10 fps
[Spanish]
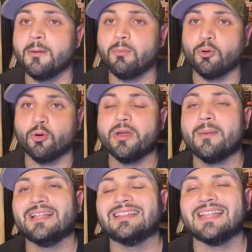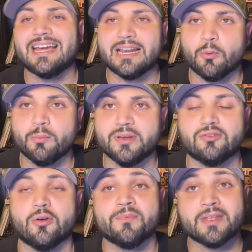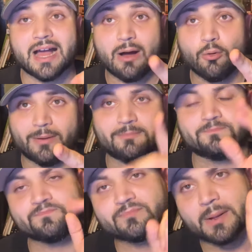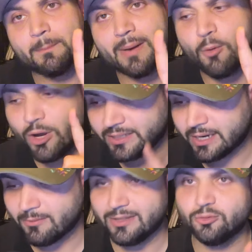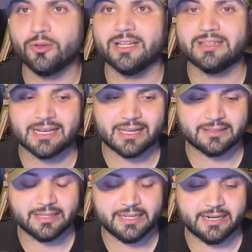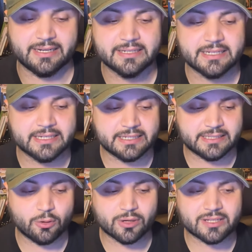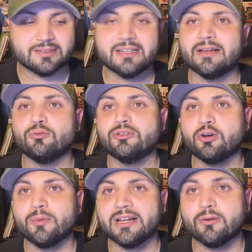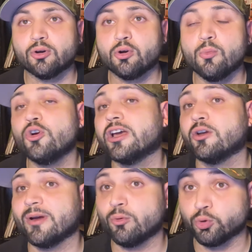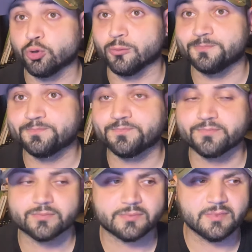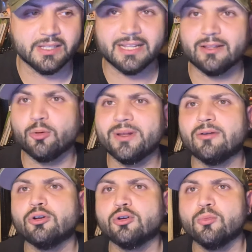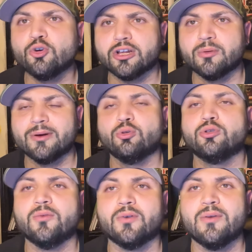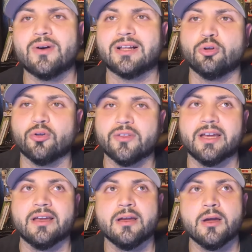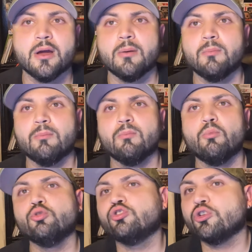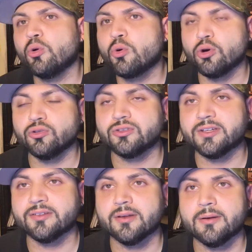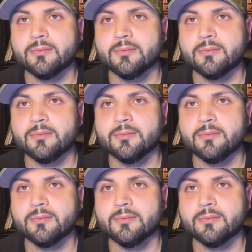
por obviamente el auspicio. Ahora, vamos a estar hablando de esta cartelera y tengo que decir que hay un denominador común que no me gustó. El denominador común que no me gustó fue el factor de mucho no contest,